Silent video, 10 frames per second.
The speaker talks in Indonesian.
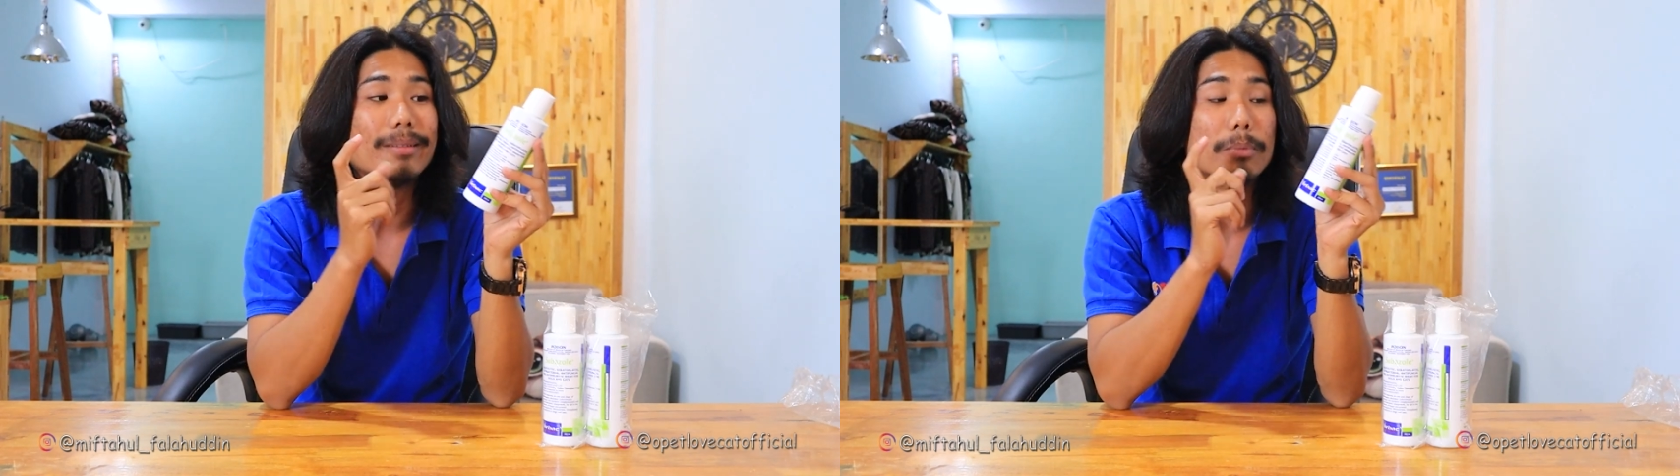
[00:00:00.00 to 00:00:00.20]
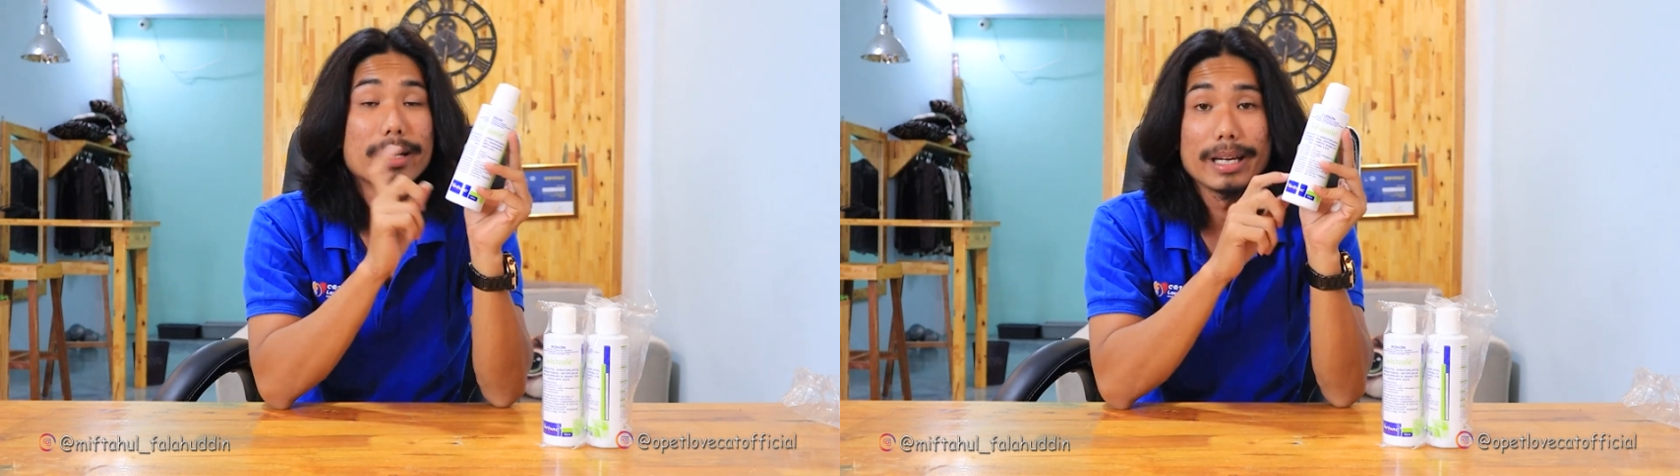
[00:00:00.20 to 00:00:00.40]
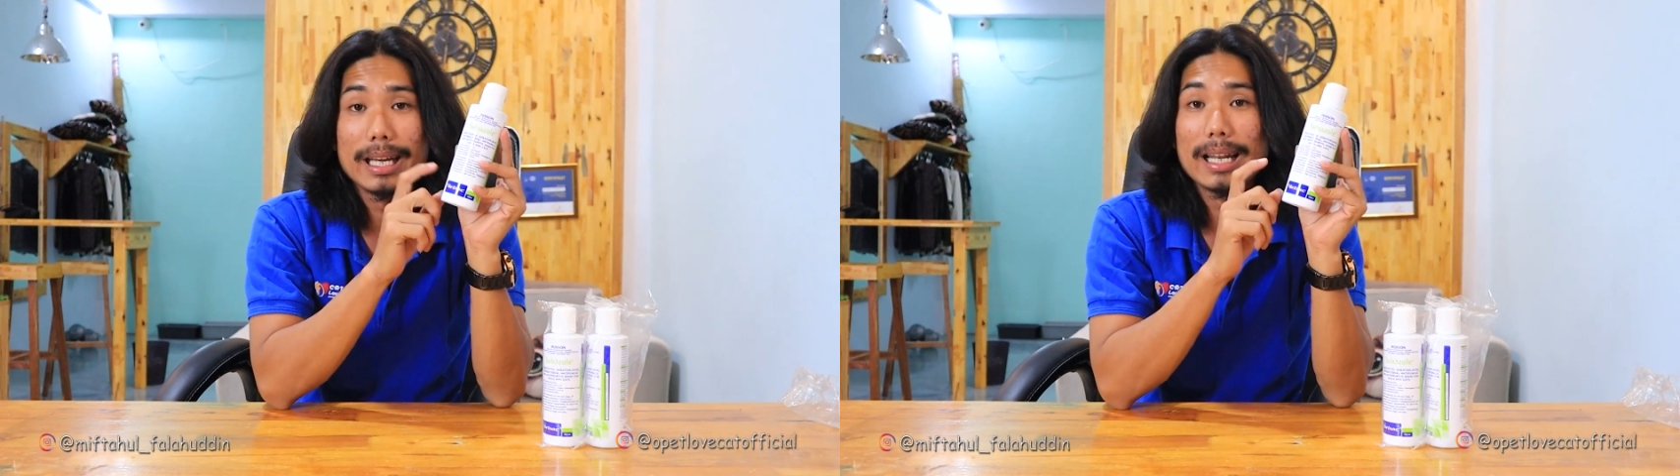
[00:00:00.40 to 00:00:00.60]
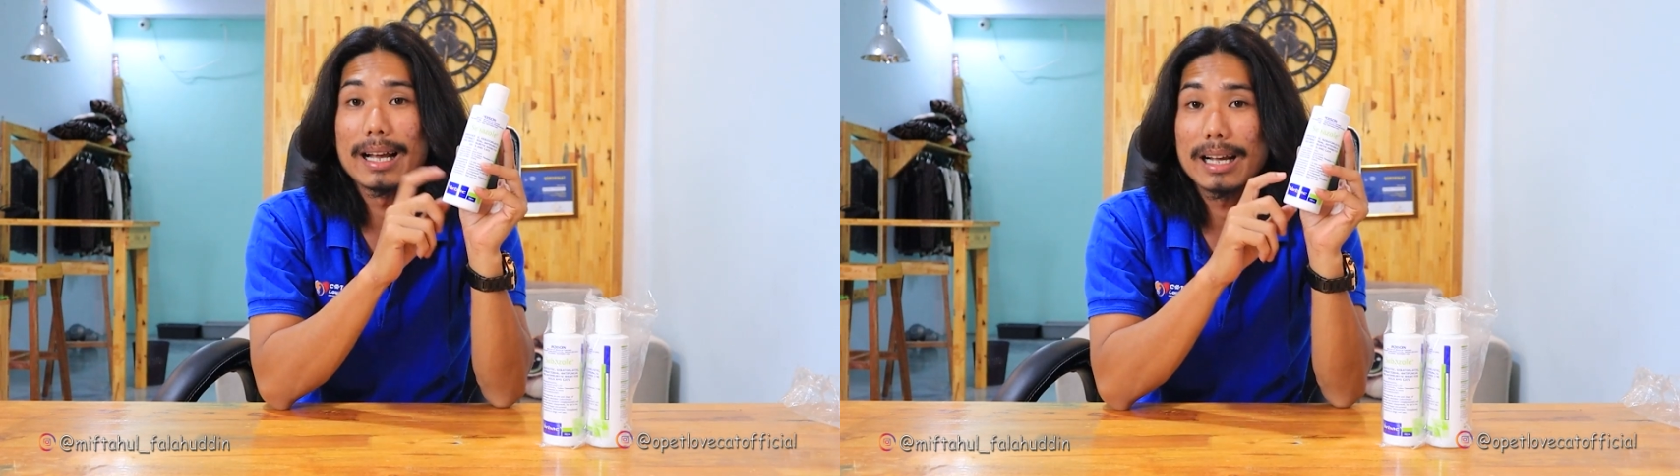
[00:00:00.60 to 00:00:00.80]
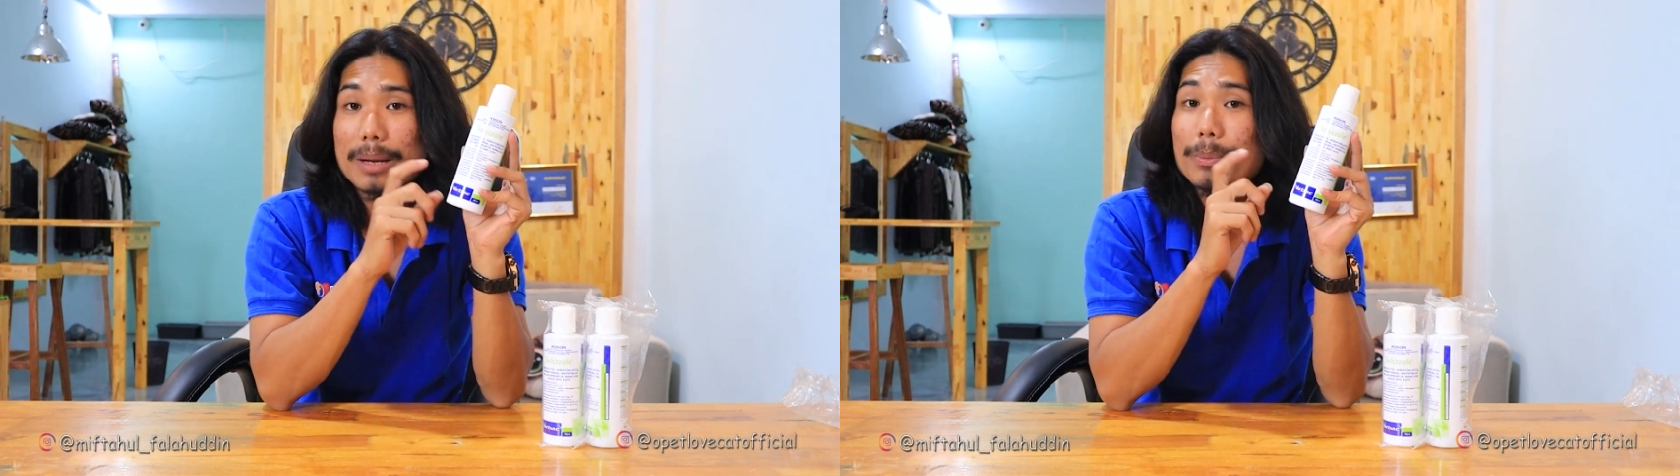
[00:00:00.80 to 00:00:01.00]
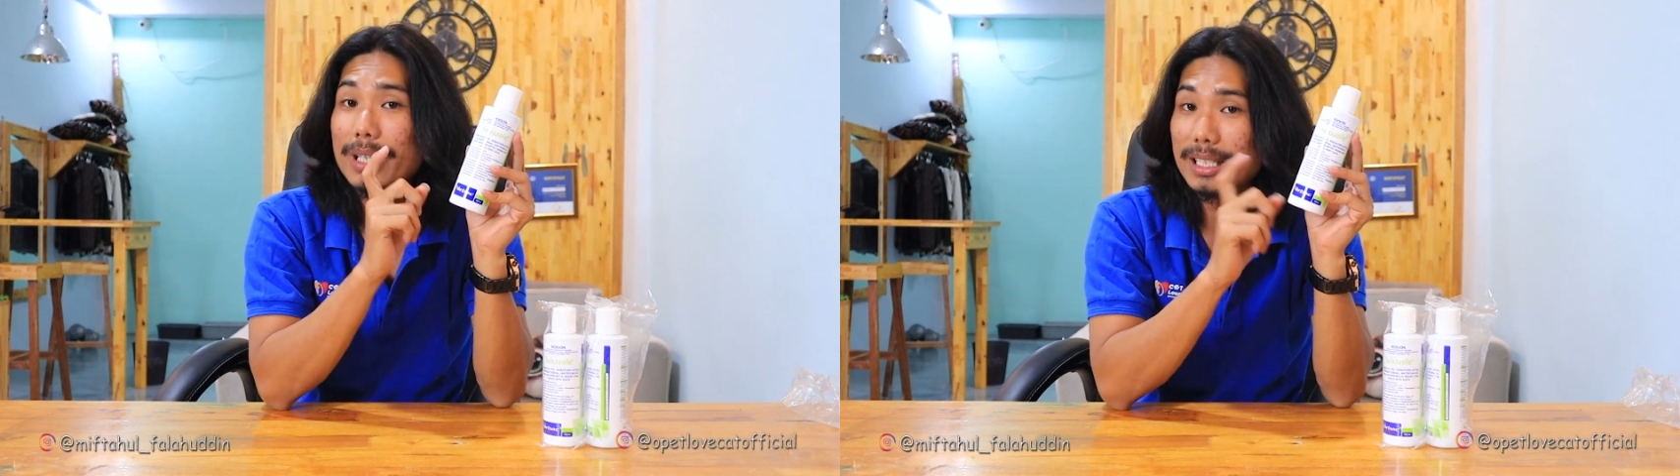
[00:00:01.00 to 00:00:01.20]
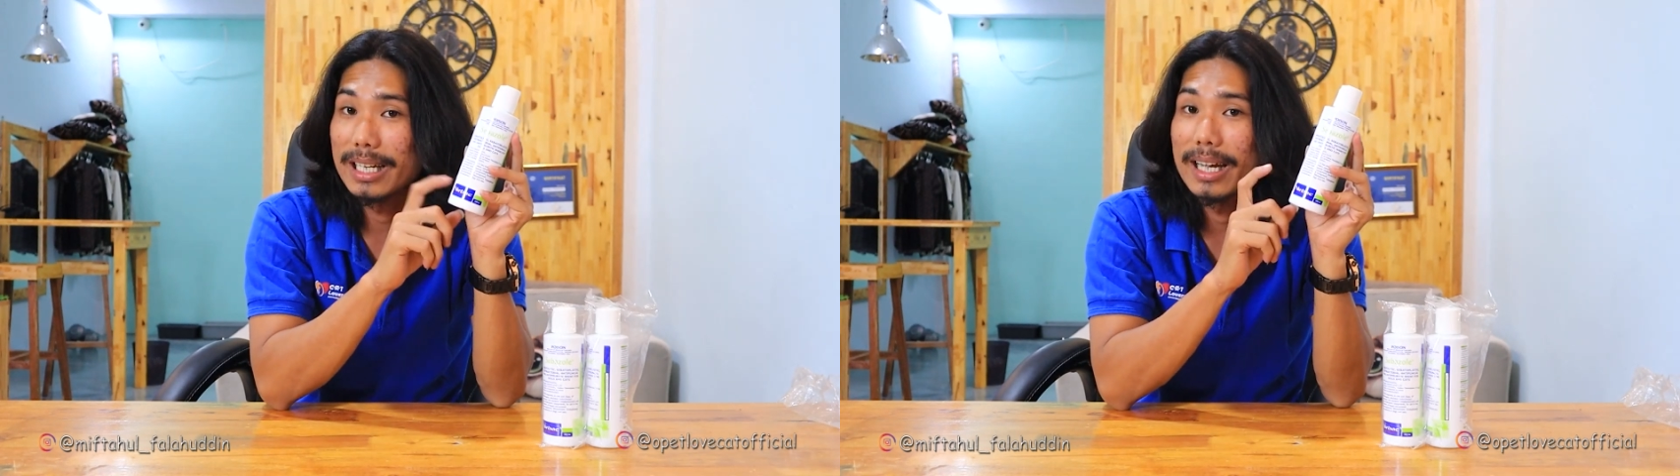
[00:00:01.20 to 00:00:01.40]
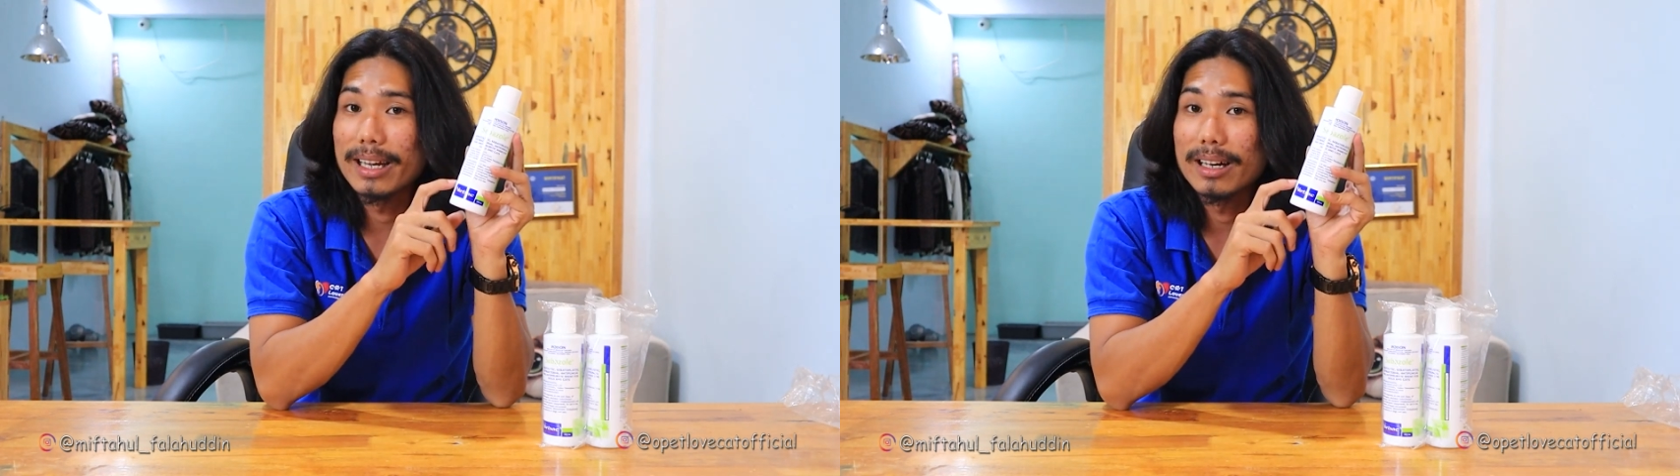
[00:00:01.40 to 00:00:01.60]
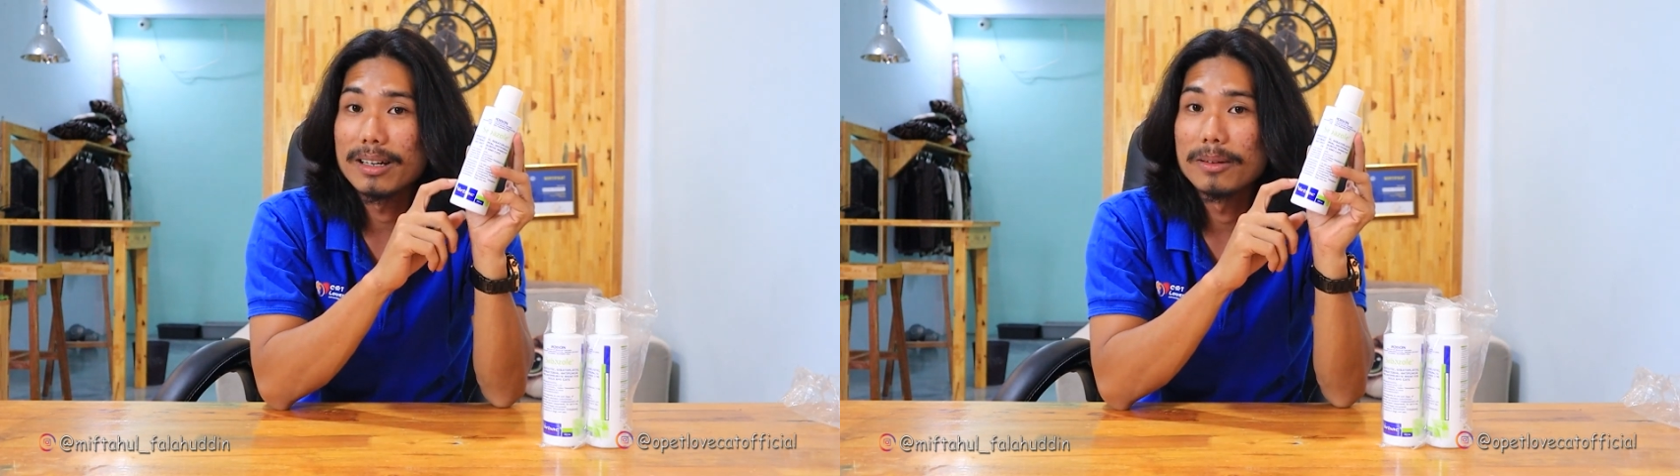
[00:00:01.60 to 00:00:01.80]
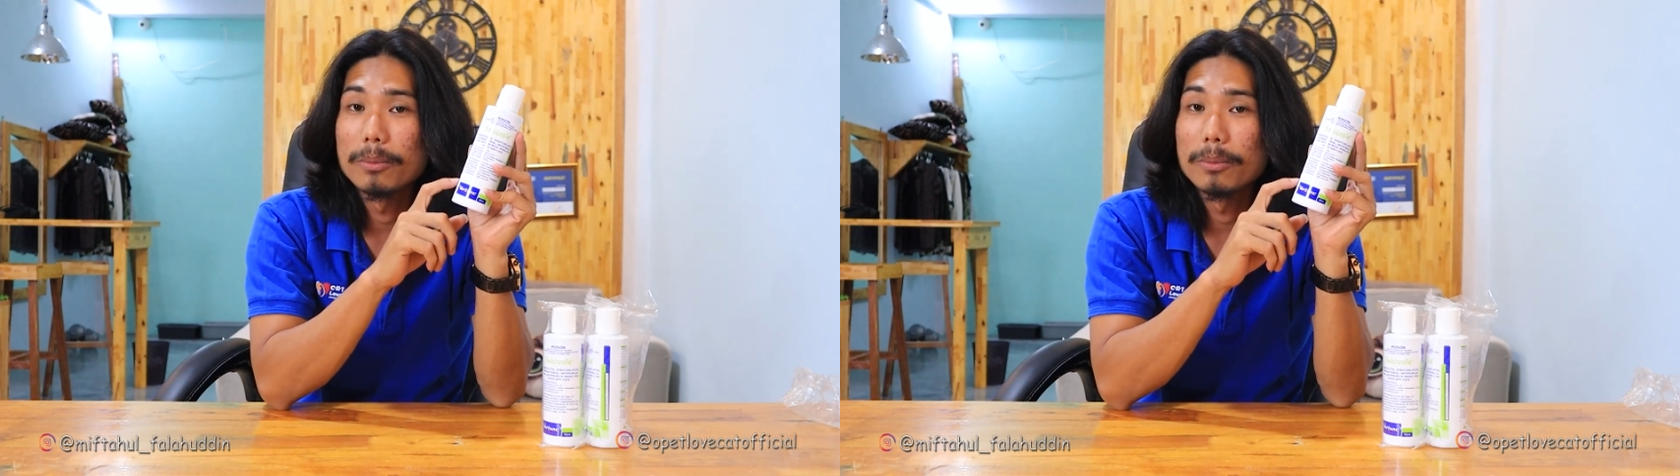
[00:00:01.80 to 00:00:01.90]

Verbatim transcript: Menghilangkan minyak ya,